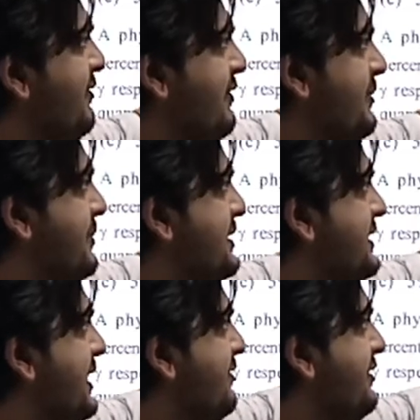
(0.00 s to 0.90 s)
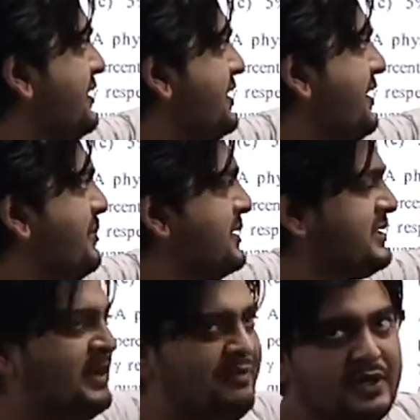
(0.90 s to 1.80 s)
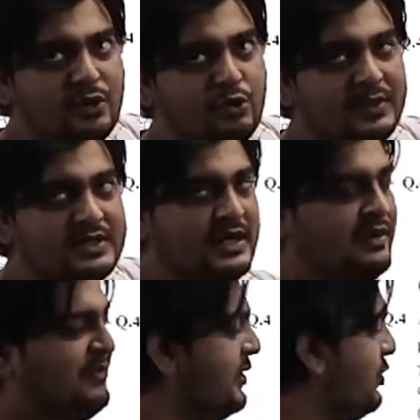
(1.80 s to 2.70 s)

है वन परसेंट फिर थ्री परसेंट फिर टू परसेंट फिर